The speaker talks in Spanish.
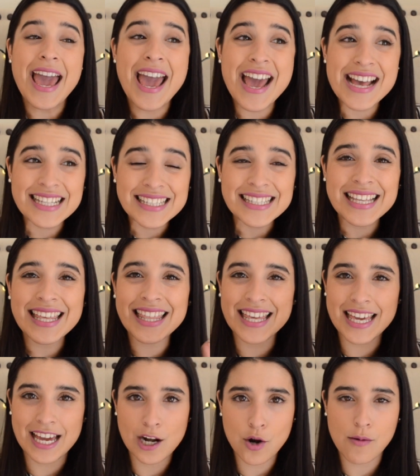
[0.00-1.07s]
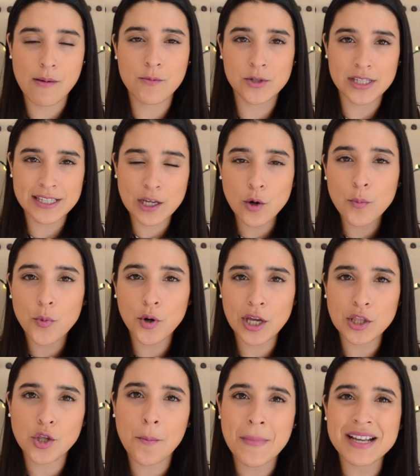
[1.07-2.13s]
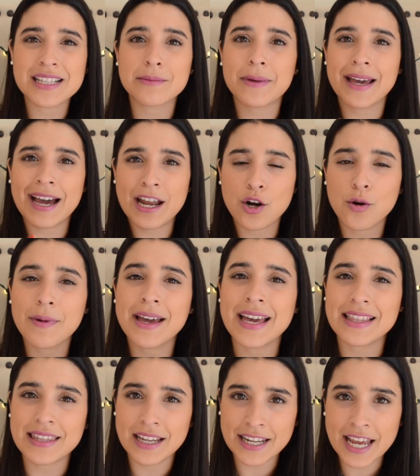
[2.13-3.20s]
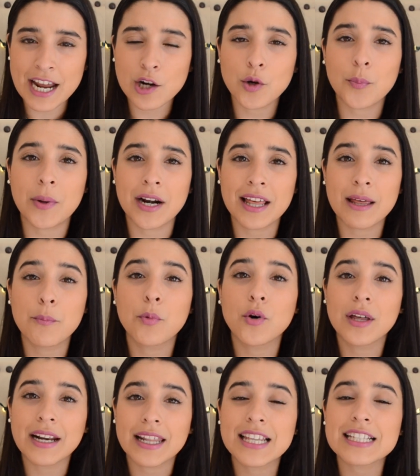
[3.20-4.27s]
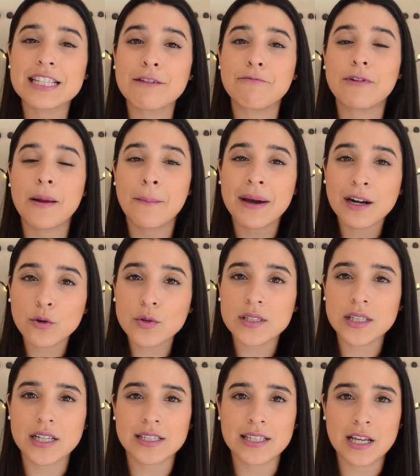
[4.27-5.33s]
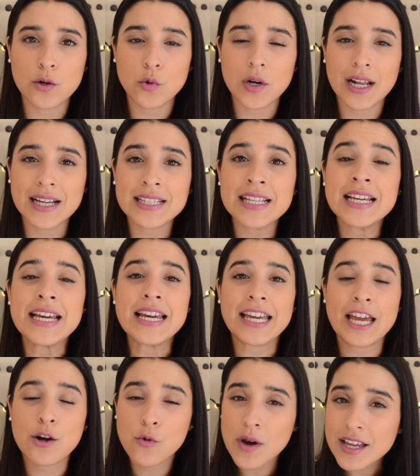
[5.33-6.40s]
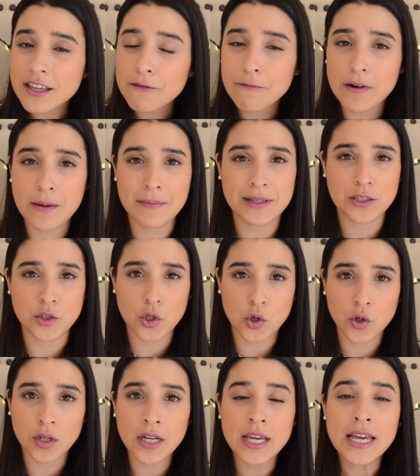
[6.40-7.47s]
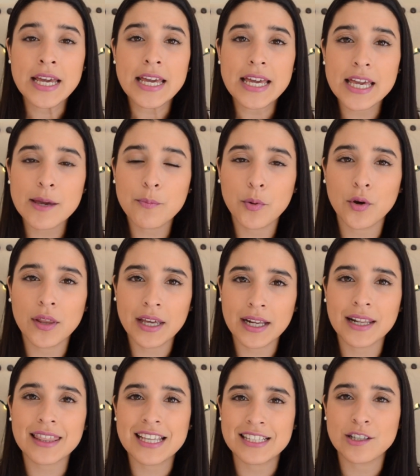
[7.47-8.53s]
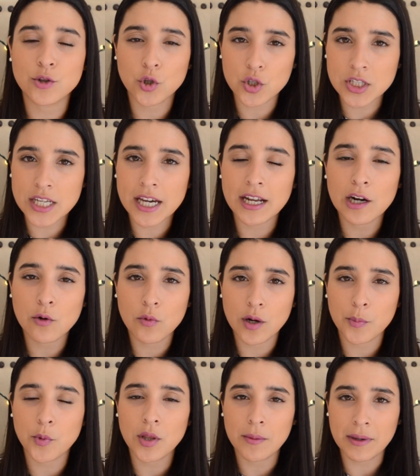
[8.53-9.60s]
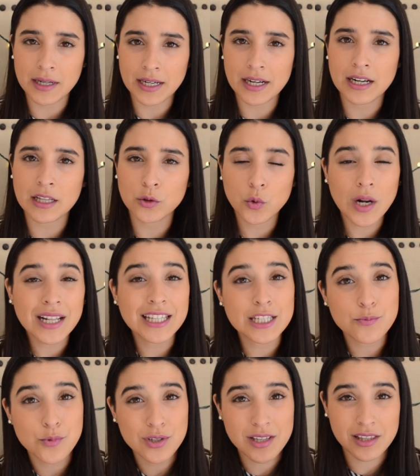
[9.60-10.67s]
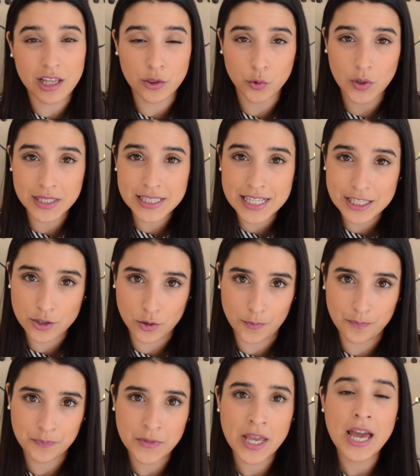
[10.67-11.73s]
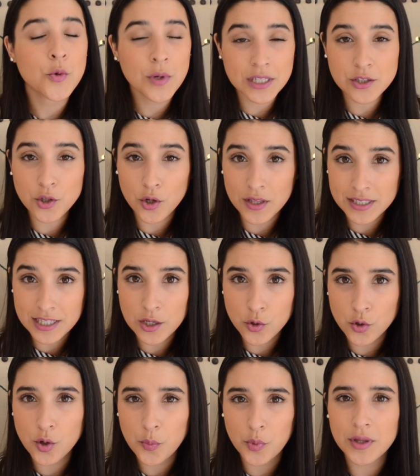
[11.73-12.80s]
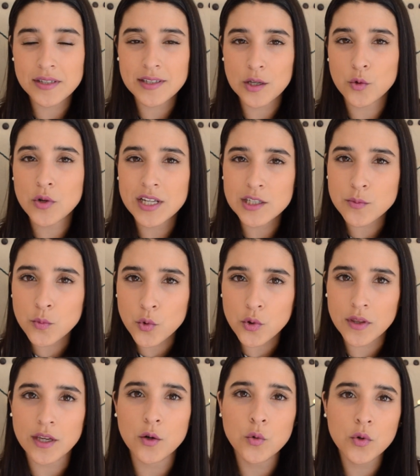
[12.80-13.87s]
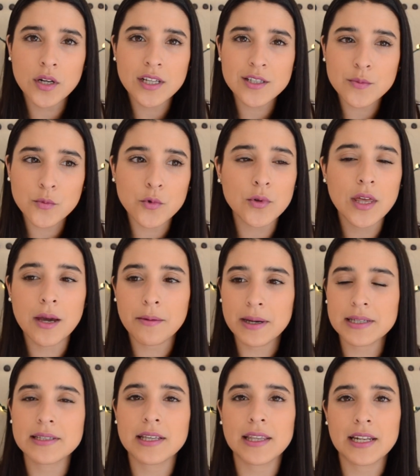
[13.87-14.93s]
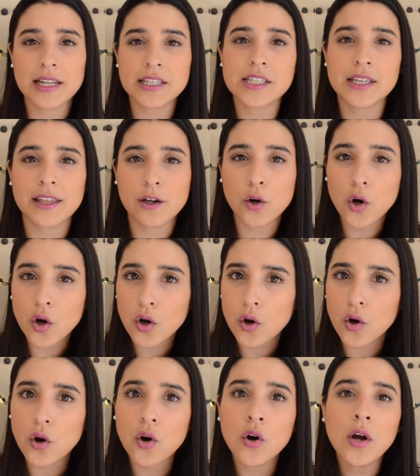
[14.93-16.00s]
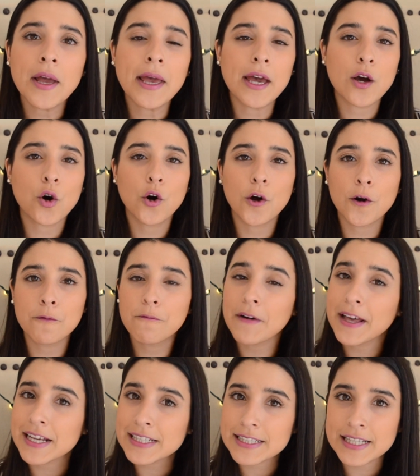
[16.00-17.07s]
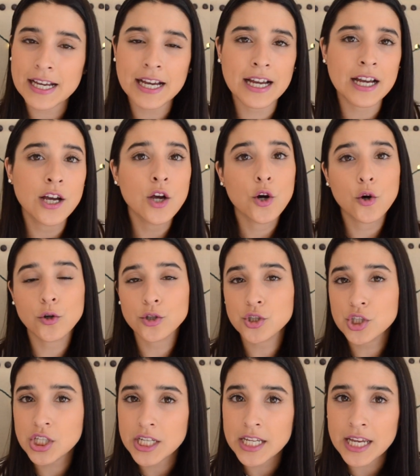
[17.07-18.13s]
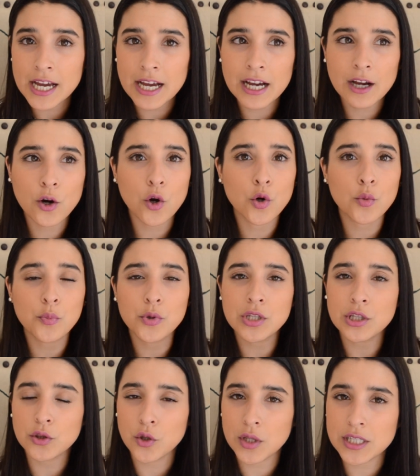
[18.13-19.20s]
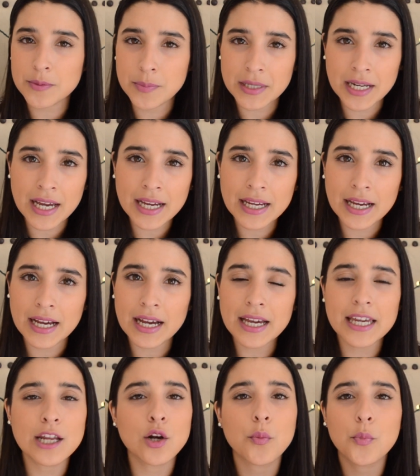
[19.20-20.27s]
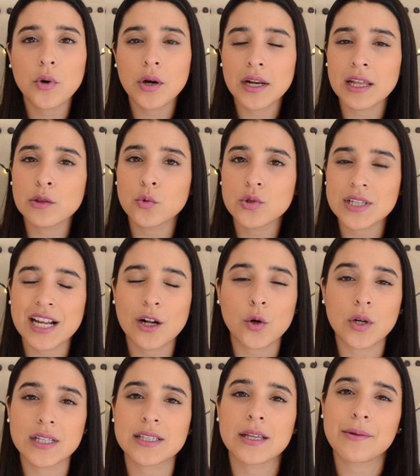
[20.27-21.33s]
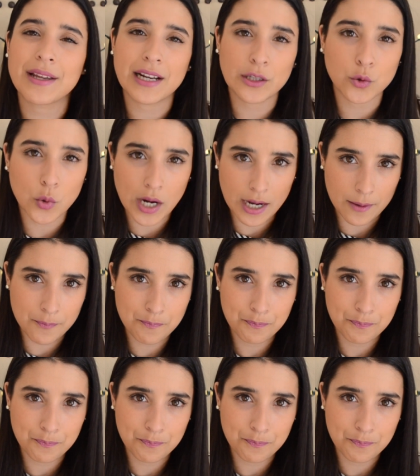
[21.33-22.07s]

Este día lo vamos a hacer un poquito más vegano-vegetariano para poder desinflamar nuestras células, que no haya inflamación y poder desintoxicar el cuerpo de manera natural después de tanto exceso. Nuestro desayuno puede ser un smoothie, un smoothie a base de leche de coco, con fresa, con chía, con un puñito de espinaca y lo pueden endulzar con este vía natural.